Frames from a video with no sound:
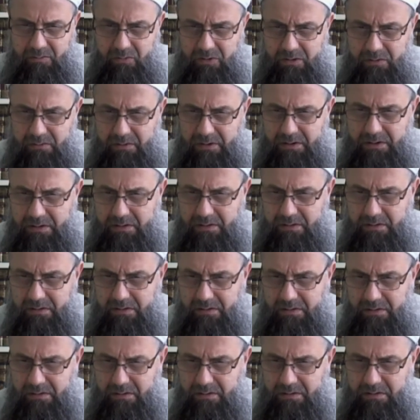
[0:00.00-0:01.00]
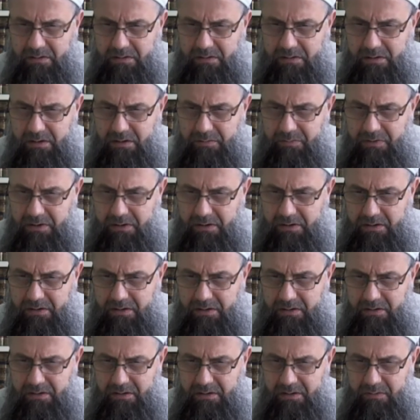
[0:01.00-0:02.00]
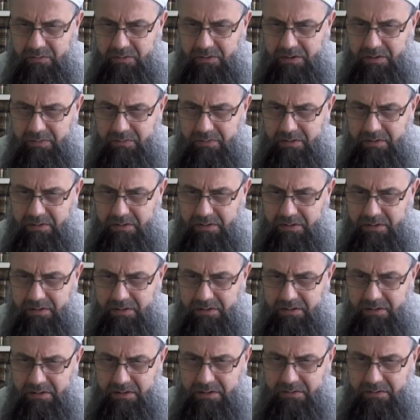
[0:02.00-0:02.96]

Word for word: bu rivayet Akbarana Ebu Abdullah